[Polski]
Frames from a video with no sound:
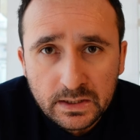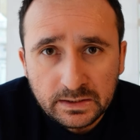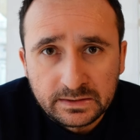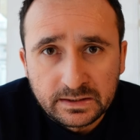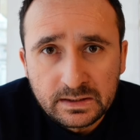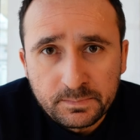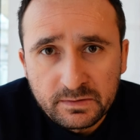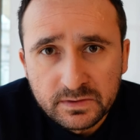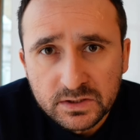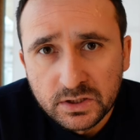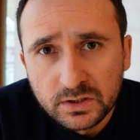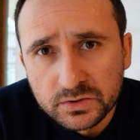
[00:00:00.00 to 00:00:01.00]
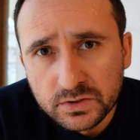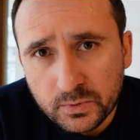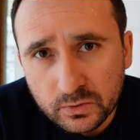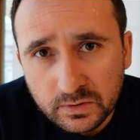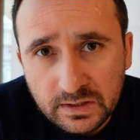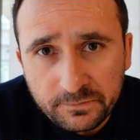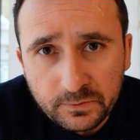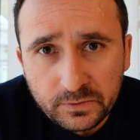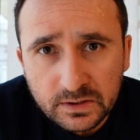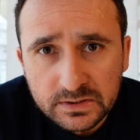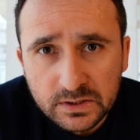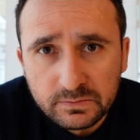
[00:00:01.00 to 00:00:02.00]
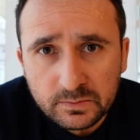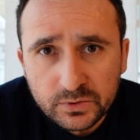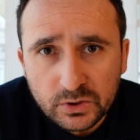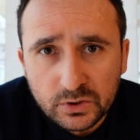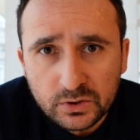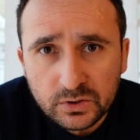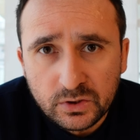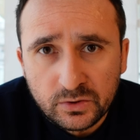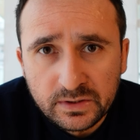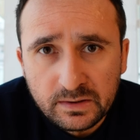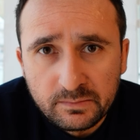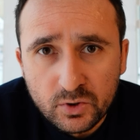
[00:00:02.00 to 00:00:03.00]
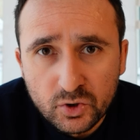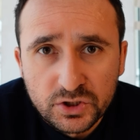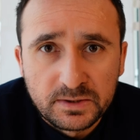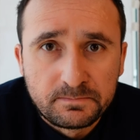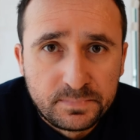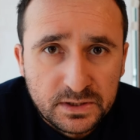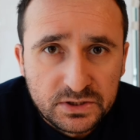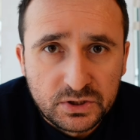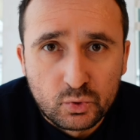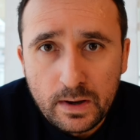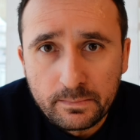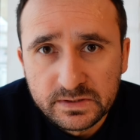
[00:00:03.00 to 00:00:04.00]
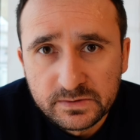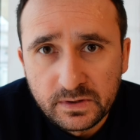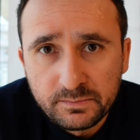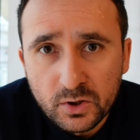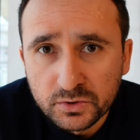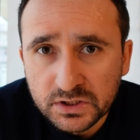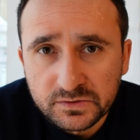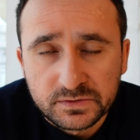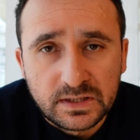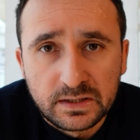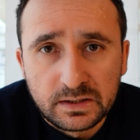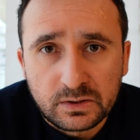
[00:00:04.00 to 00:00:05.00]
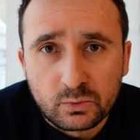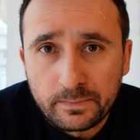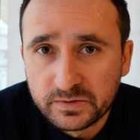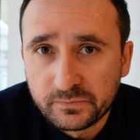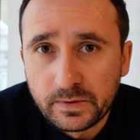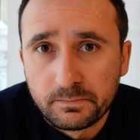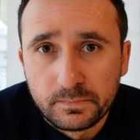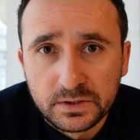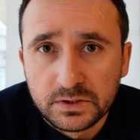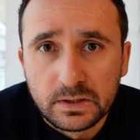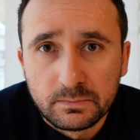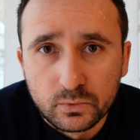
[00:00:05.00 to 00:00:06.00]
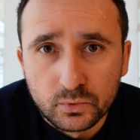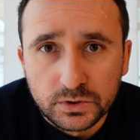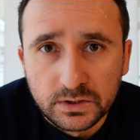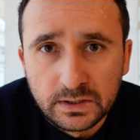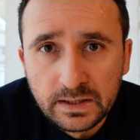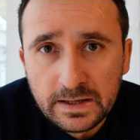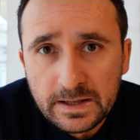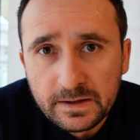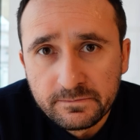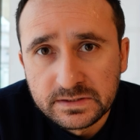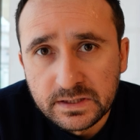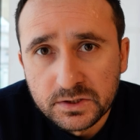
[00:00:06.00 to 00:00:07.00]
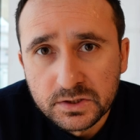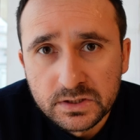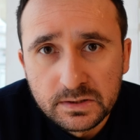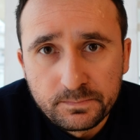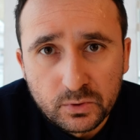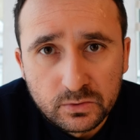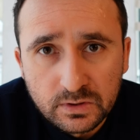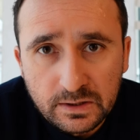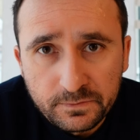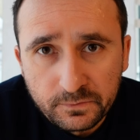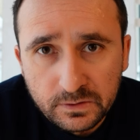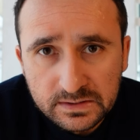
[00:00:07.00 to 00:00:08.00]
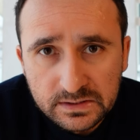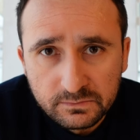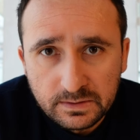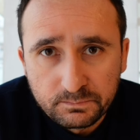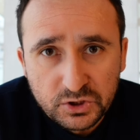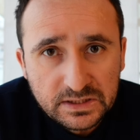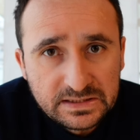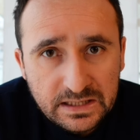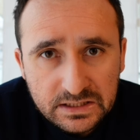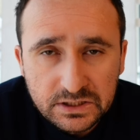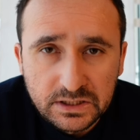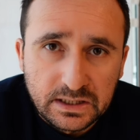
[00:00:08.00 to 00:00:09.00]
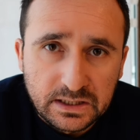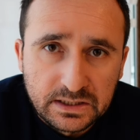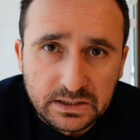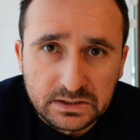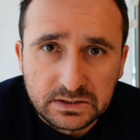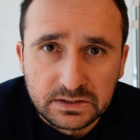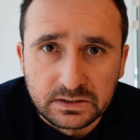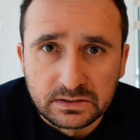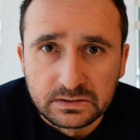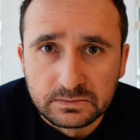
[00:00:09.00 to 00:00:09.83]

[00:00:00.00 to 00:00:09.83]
I tak naprawdę, jeżeli chodzi o pornografię finansową, to ona może być kłamstwem, chociaż wcale kłamstwem być nie musi. Wystarczy, że pornografia finansowa przytacza jakieś e,